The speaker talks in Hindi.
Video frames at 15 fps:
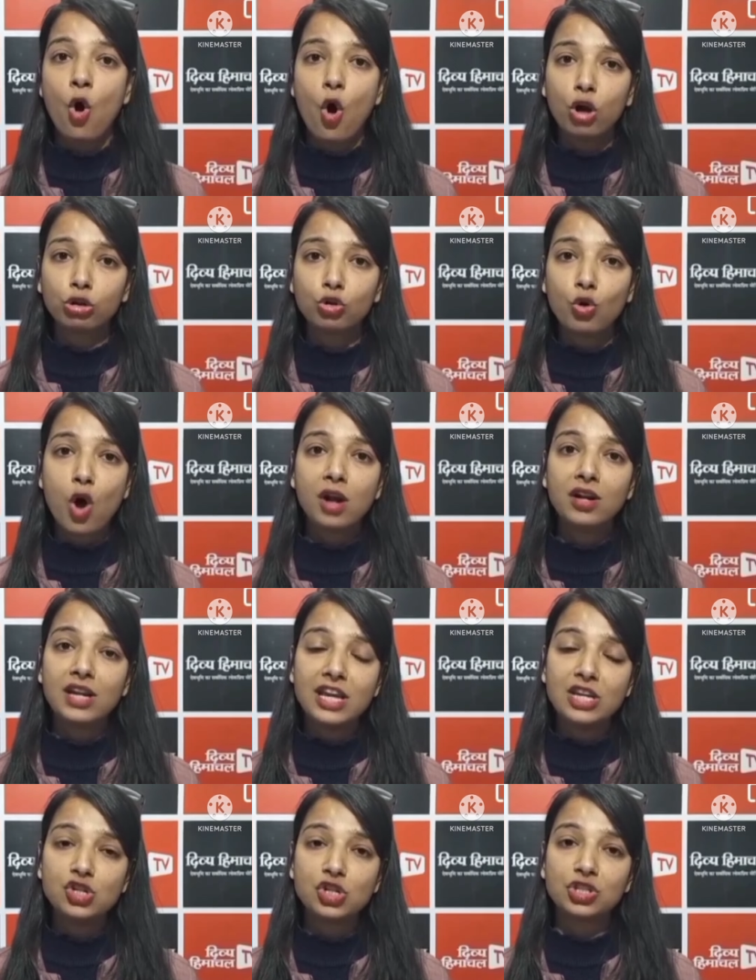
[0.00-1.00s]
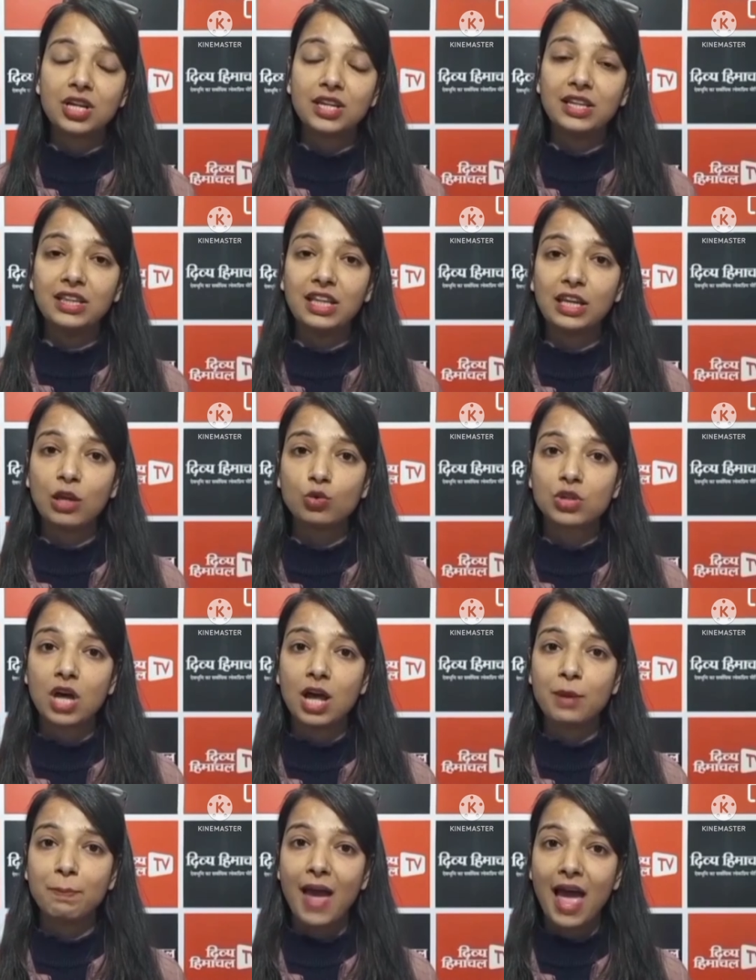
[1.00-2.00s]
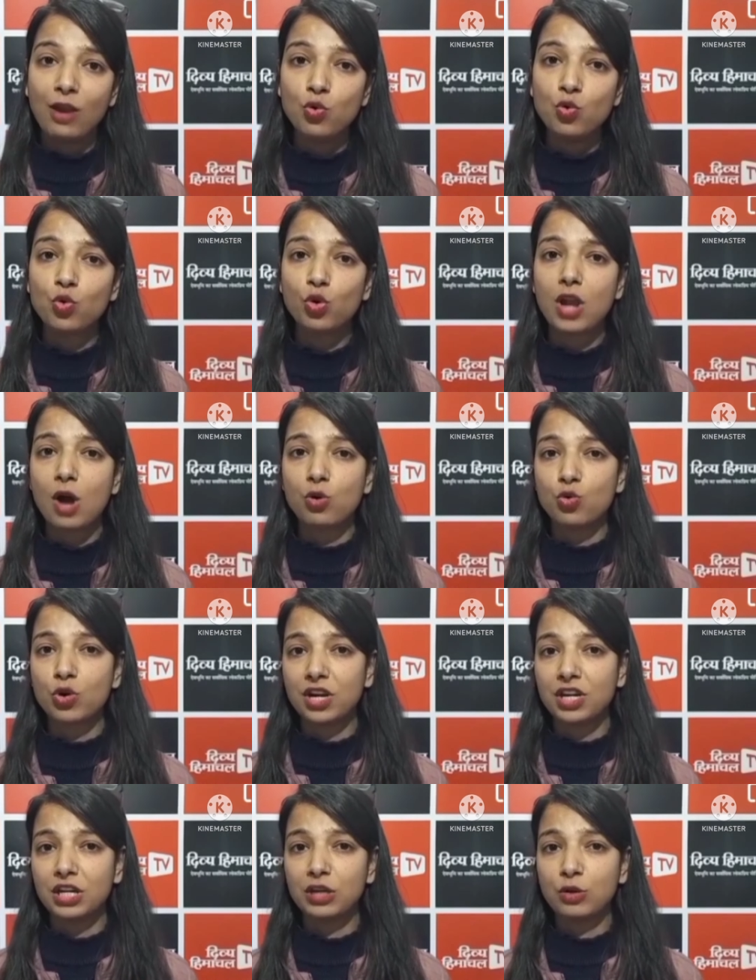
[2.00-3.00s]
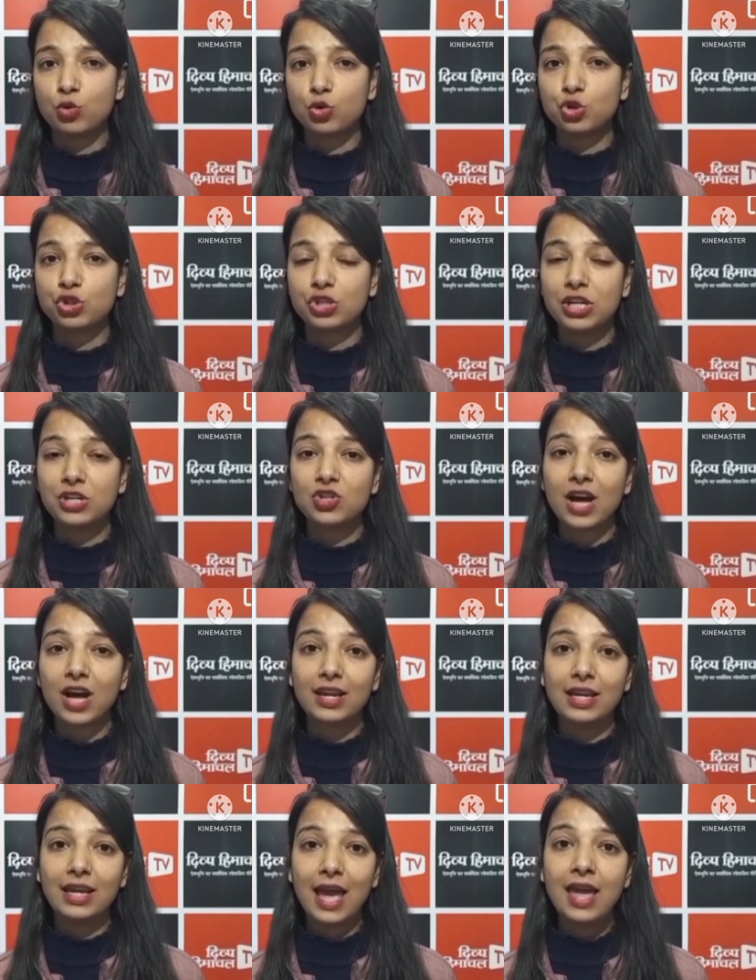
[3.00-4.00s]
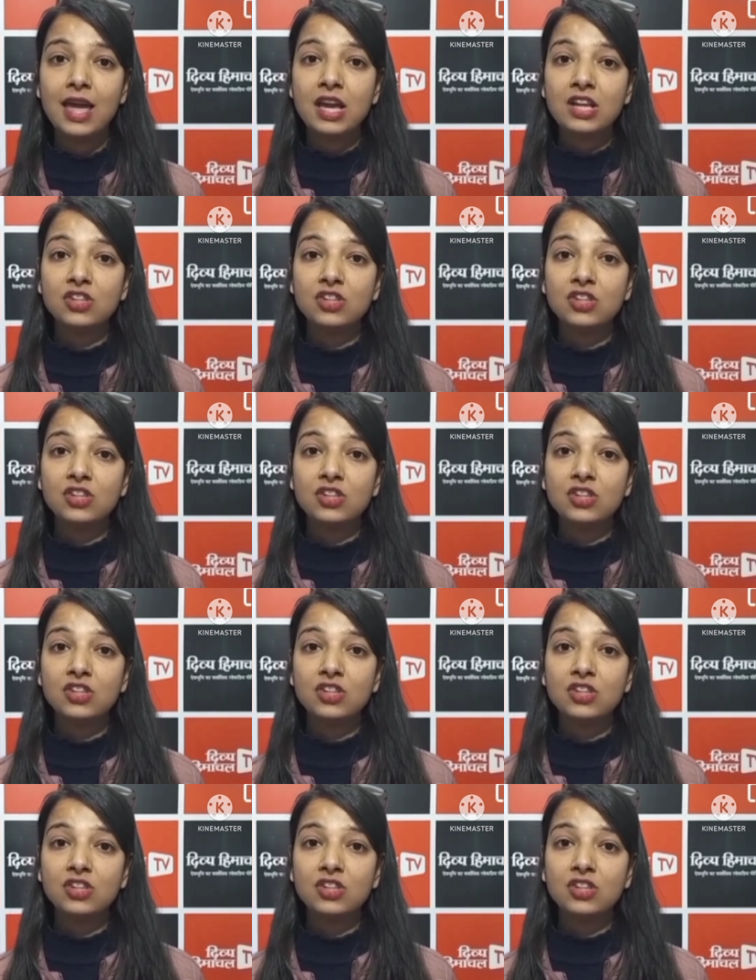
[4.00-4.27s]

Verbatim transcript: और तो और नई शिक्षा नीति के उस हर पहलू को लागू करने की कोशिश की जा रही है